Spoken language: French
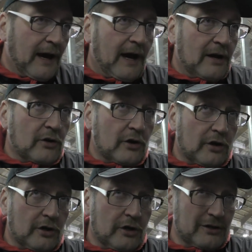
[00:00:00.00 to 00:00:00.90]
Alors,
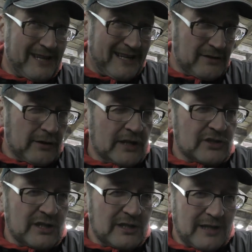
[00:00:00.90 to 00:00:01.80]
euh, très
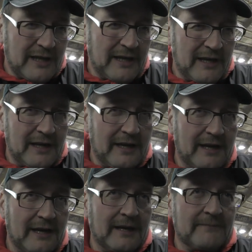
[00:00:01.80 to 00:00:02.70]
engagé,
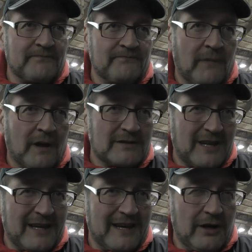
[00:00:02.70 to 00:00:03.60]
très,
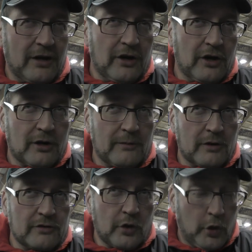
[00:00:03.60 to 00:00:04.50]
très
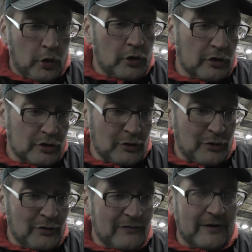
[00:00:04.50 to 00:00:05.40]
comment rude, je
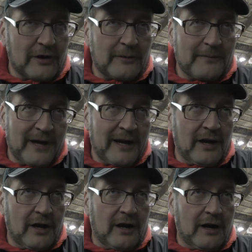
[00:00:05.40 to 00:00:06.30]
trouve, mais
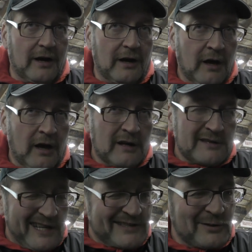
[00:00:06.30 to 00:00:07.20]

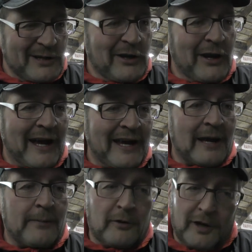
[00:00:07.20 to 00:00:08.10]
très solide en
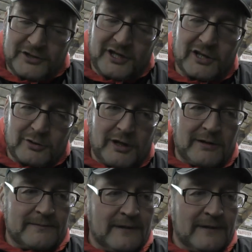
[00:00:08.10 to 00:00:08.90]
arrière pour le HC Joa.